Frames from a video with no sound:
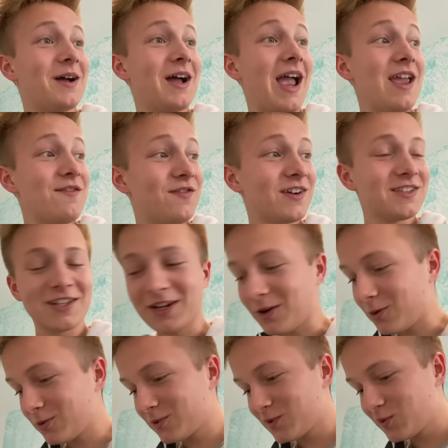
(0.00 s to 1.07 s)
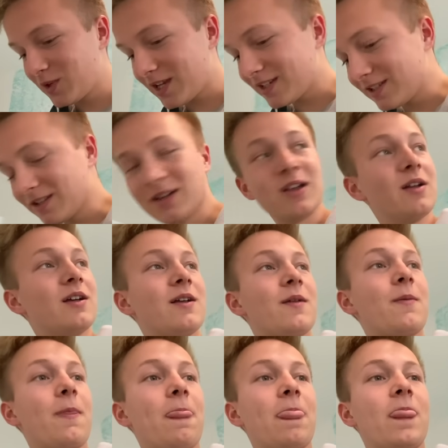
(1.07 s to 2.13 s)
Einfach deine Augen zulassen.
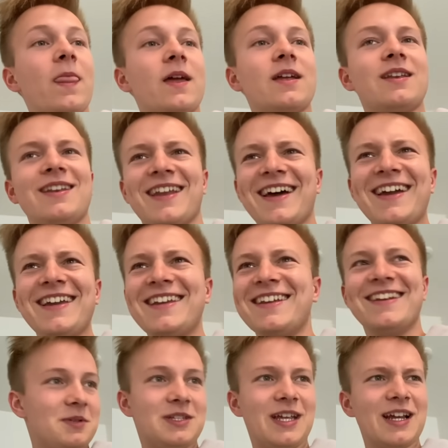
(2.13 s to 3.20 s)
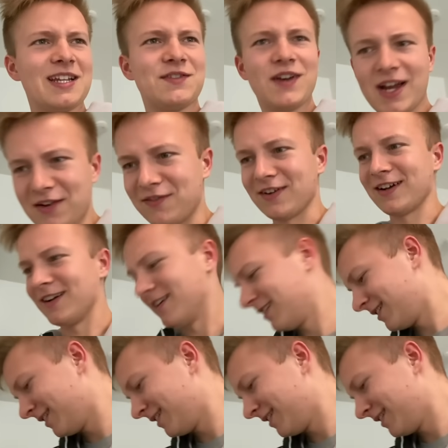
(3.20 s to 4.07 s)
Nein, ich dachte, es wäre einfacher.